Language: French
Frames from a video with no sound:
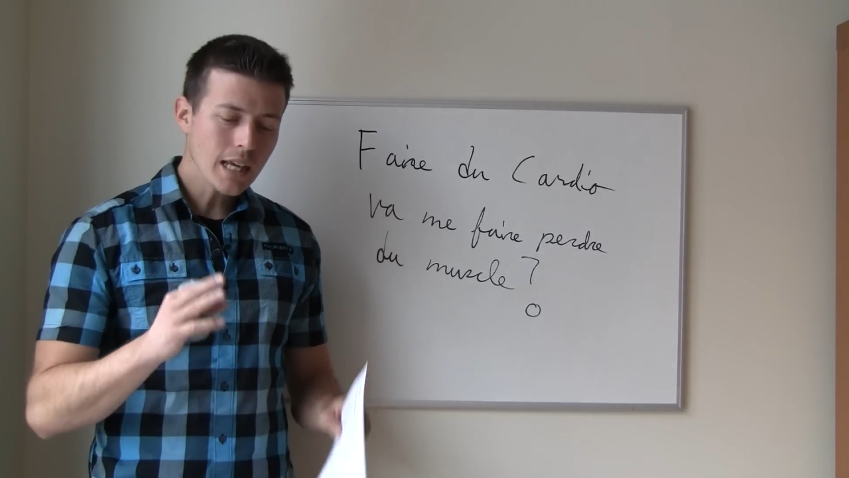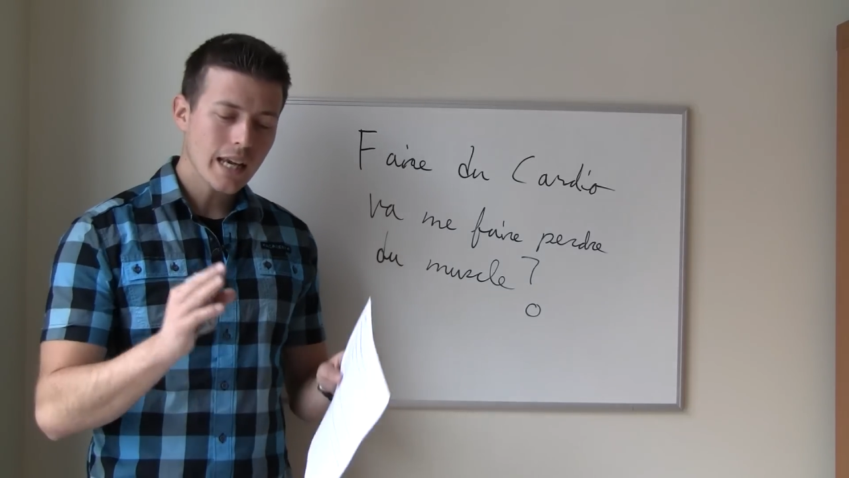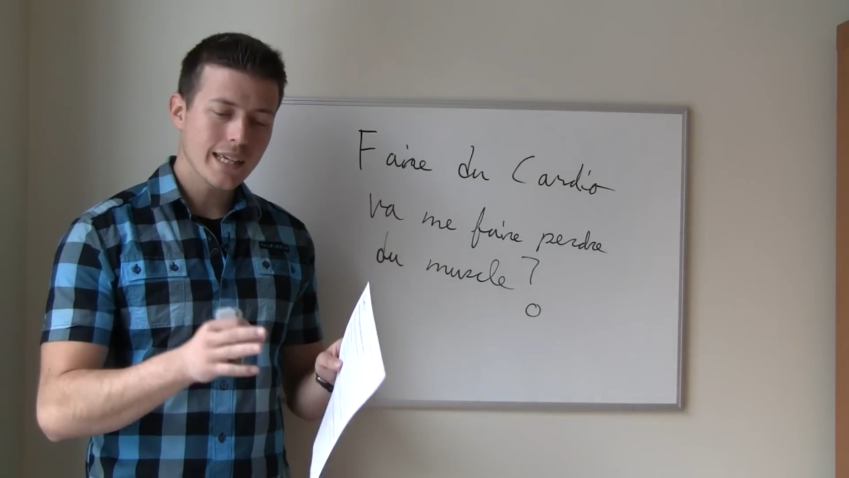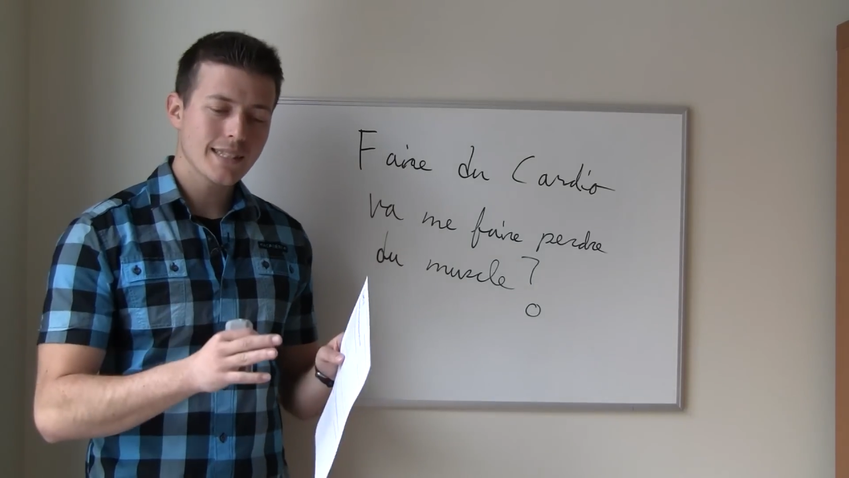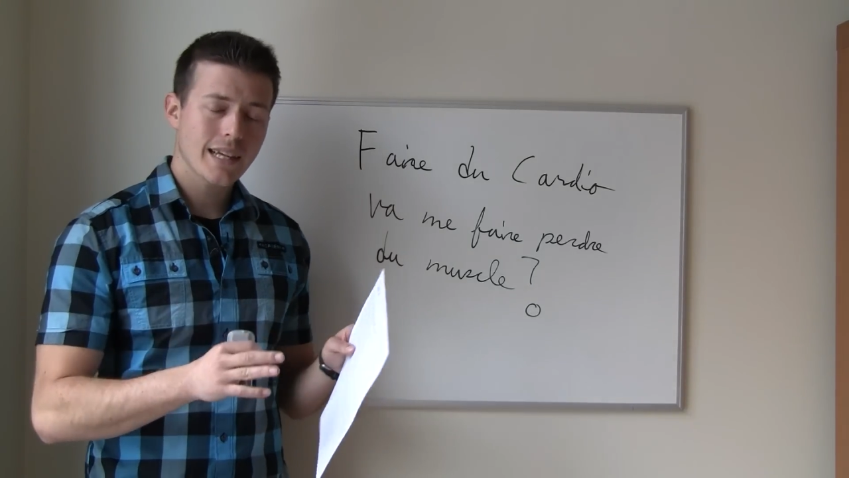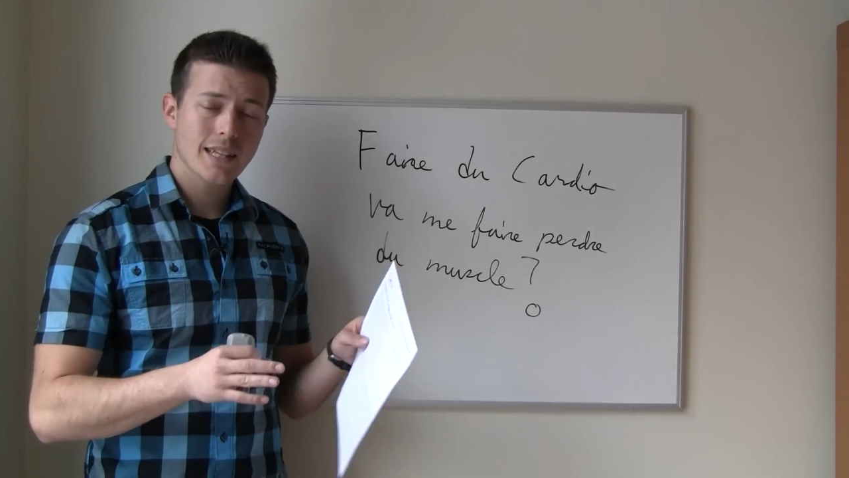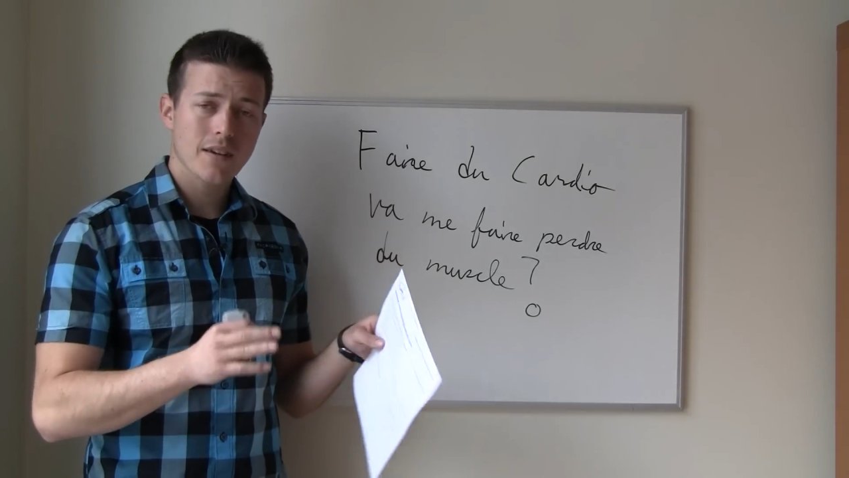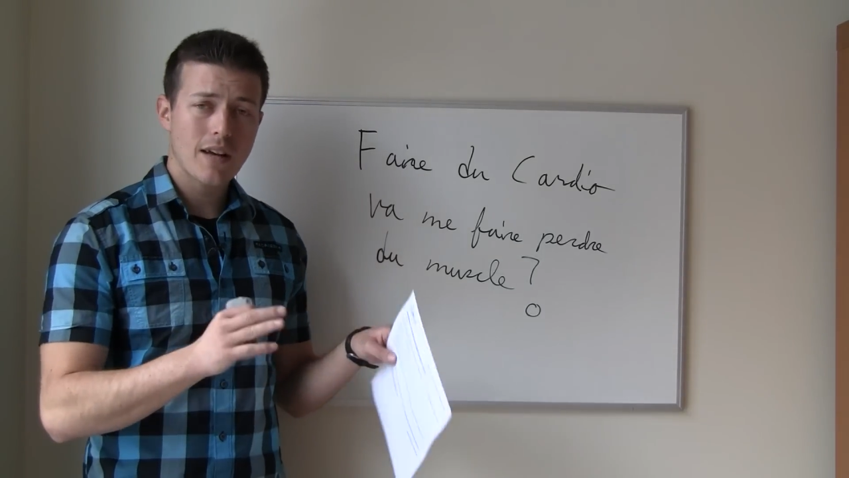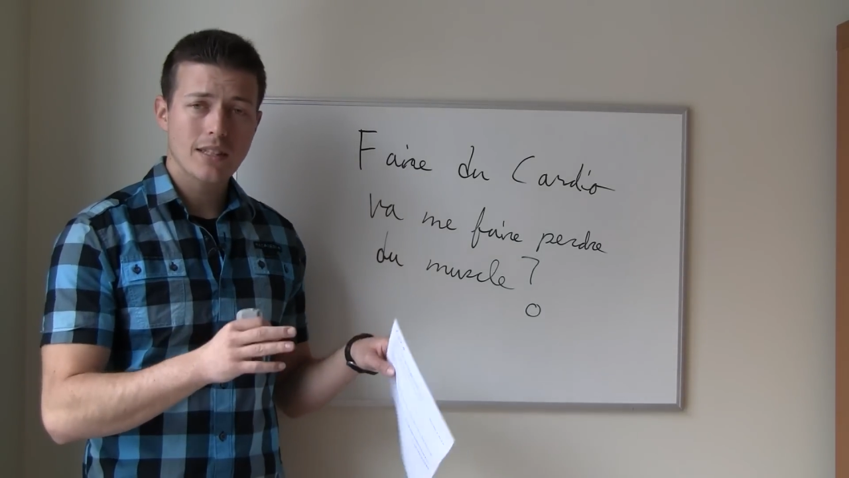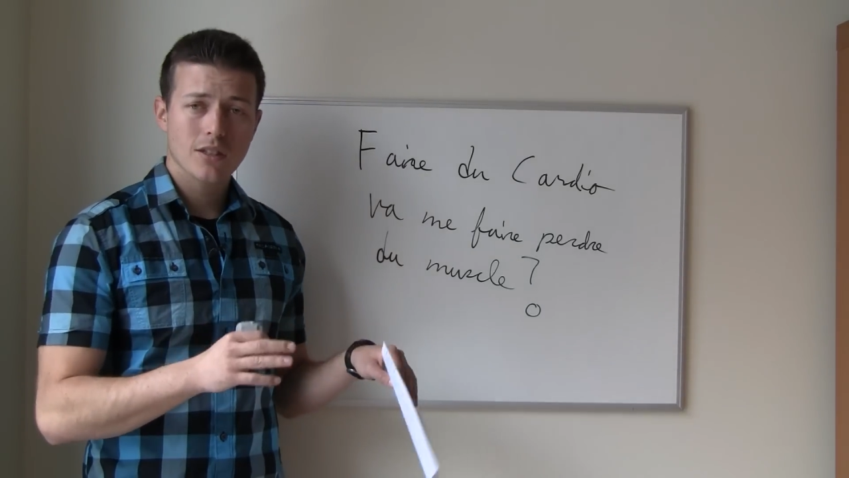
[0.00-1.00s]
Les
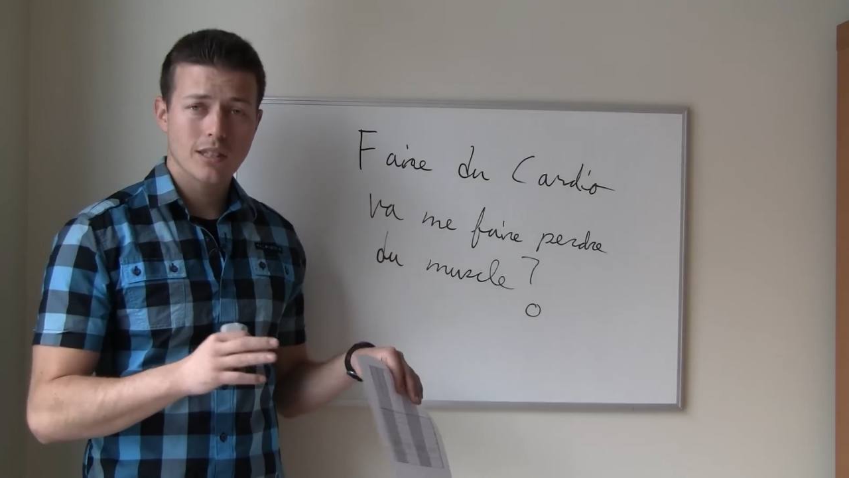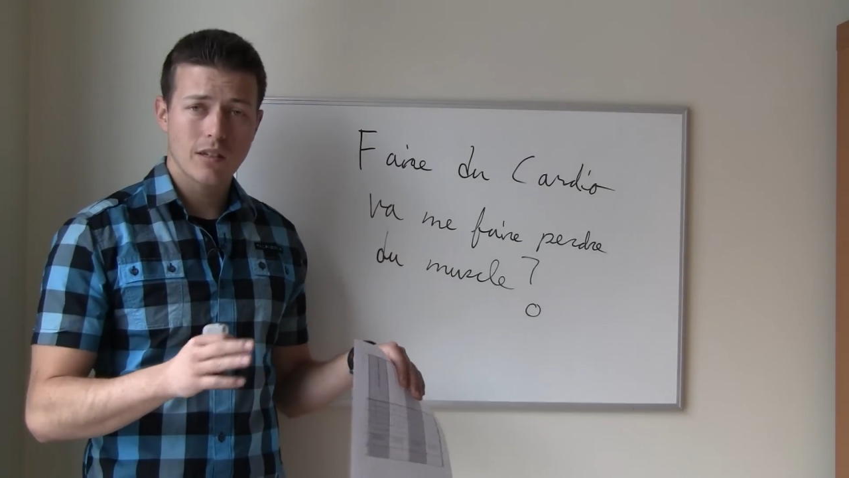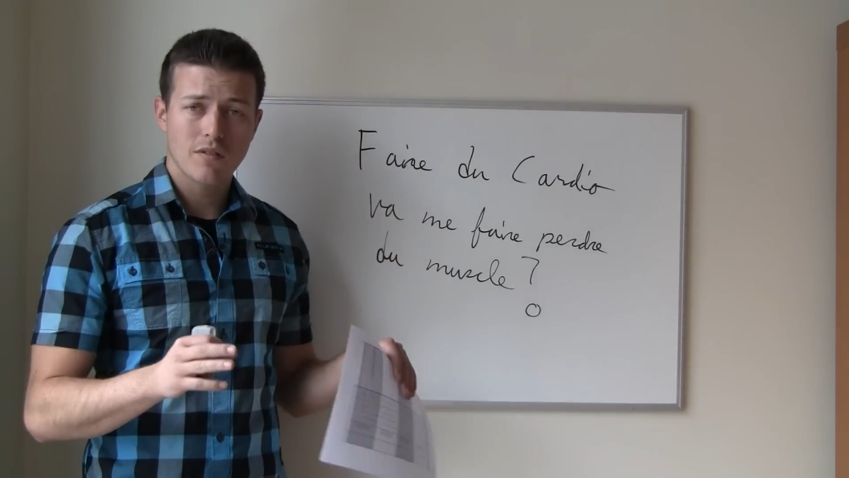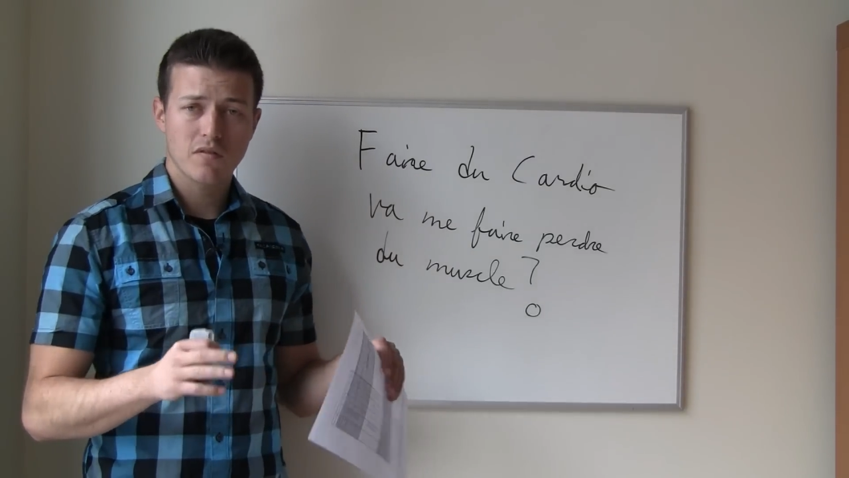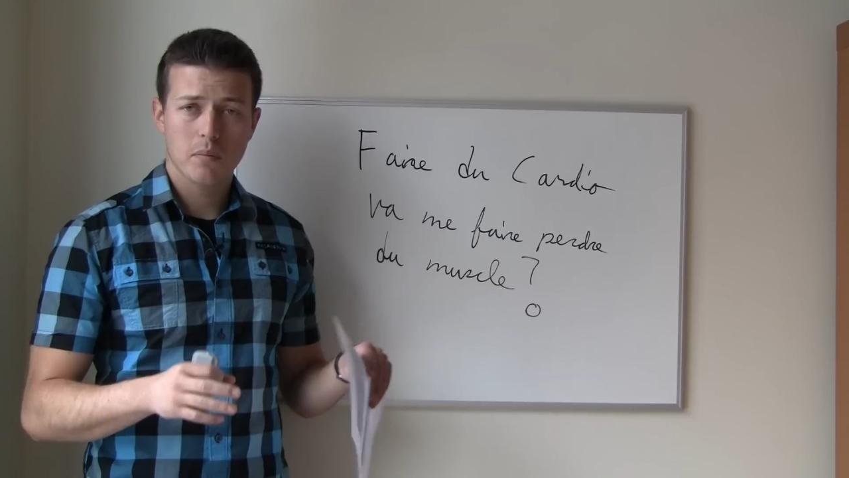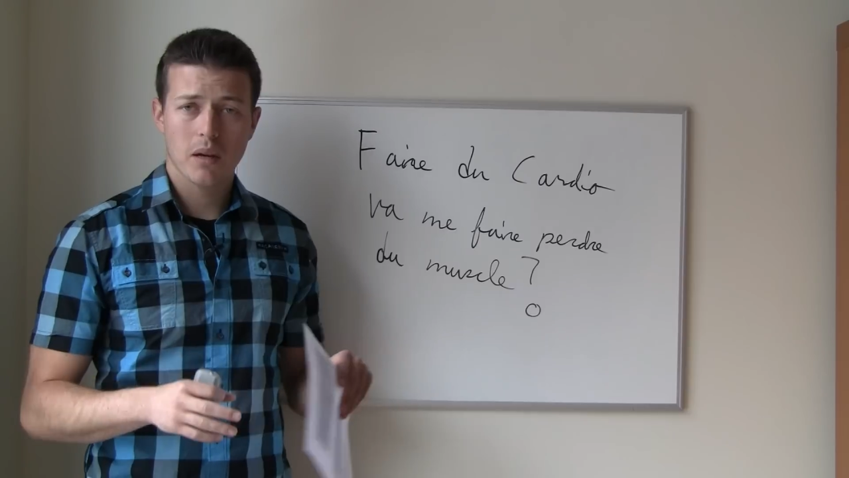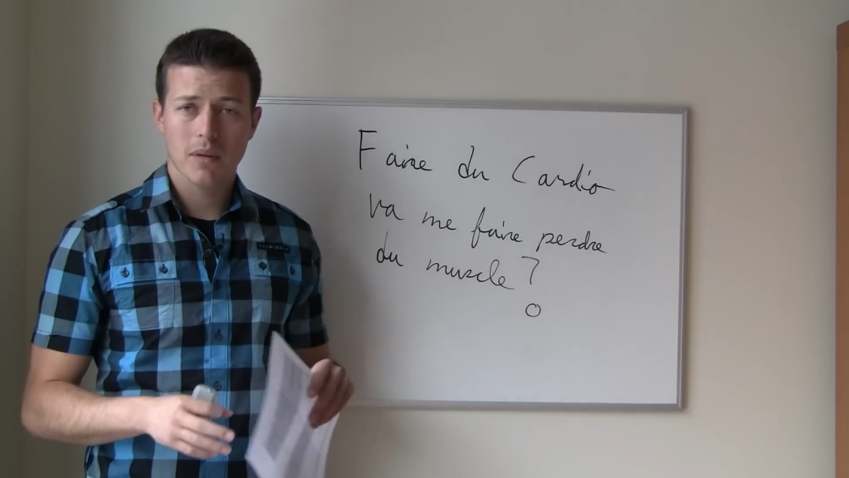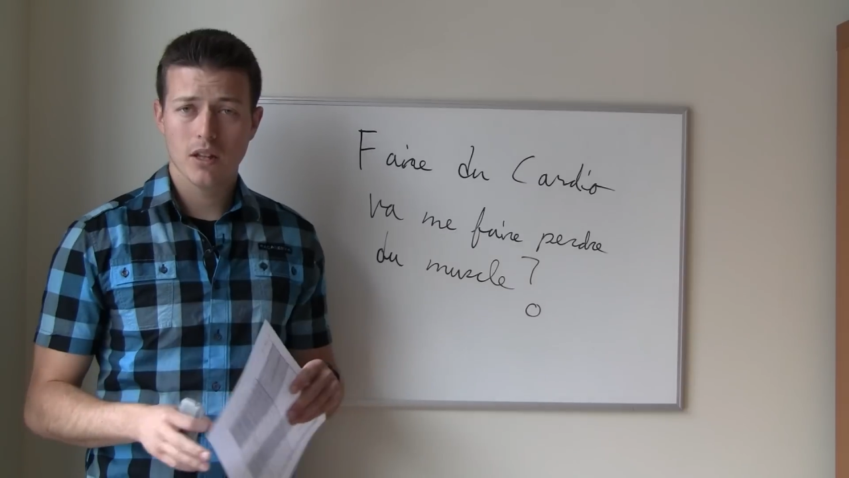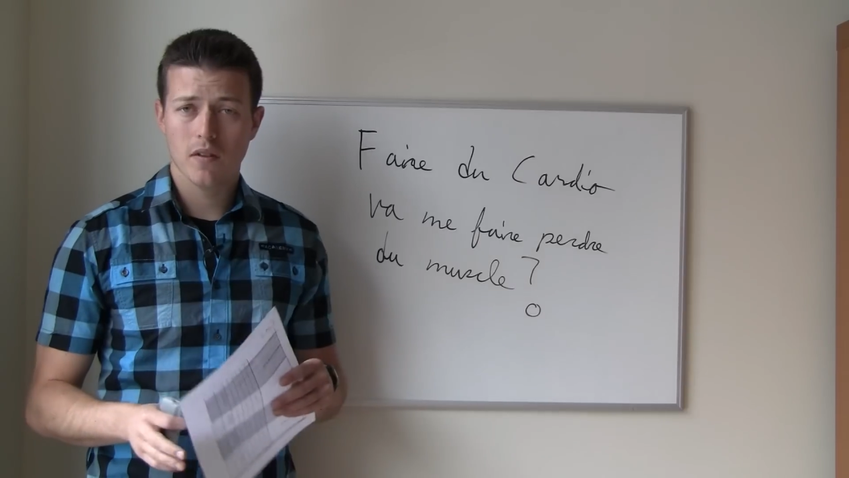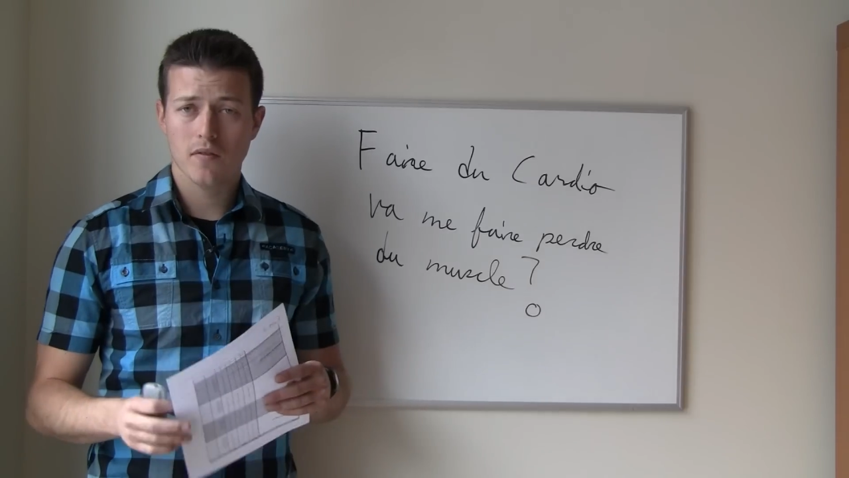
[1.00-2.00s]
intervalles, ce que ça va vous
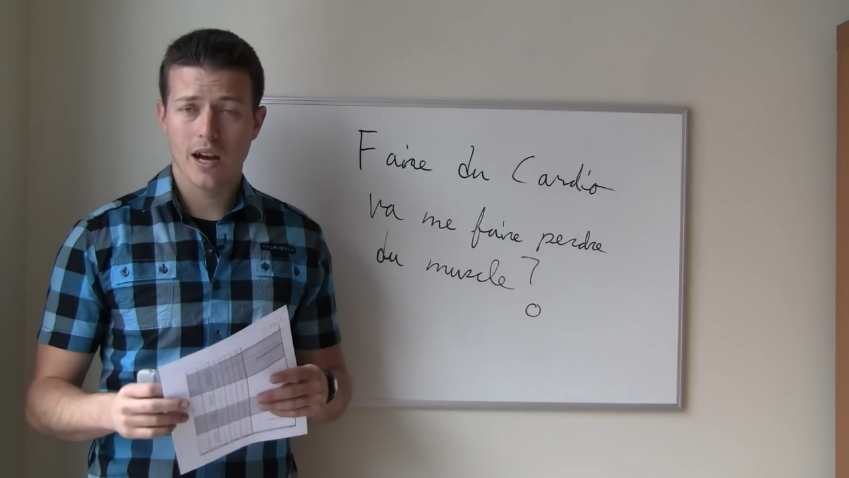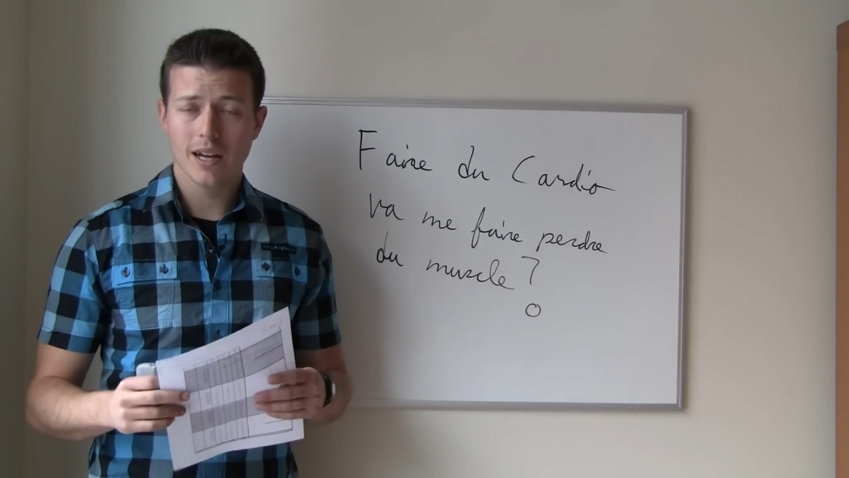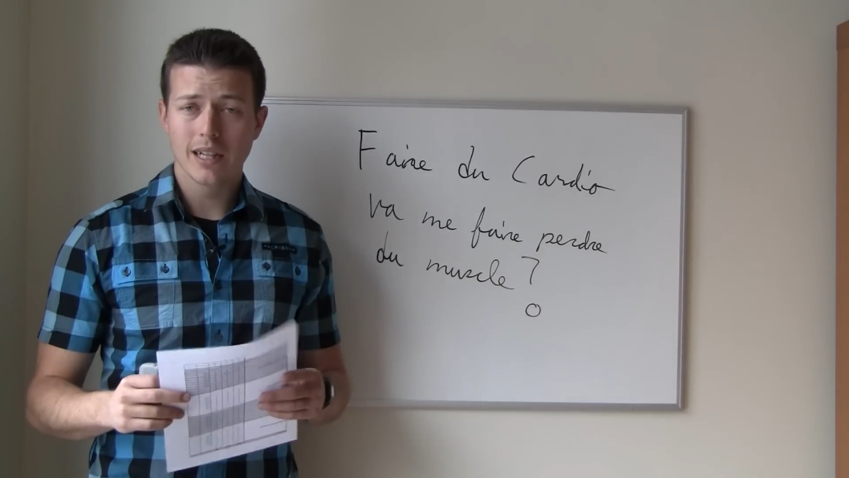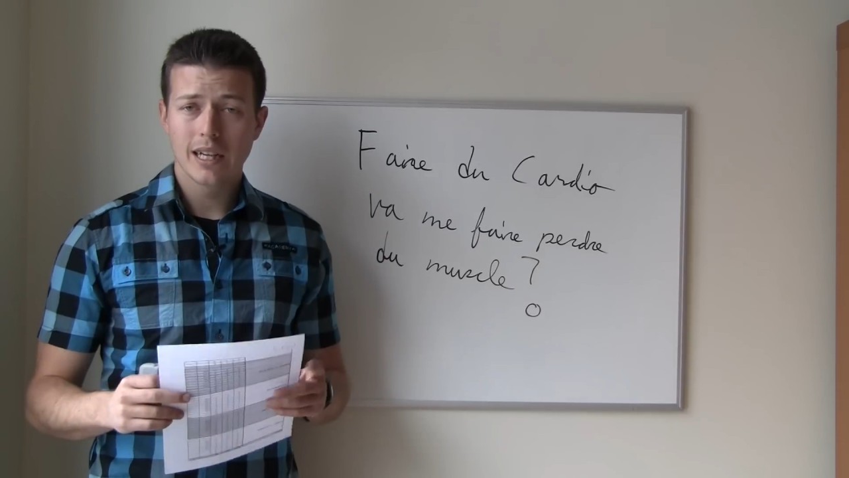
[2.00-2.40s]
permettre de faire,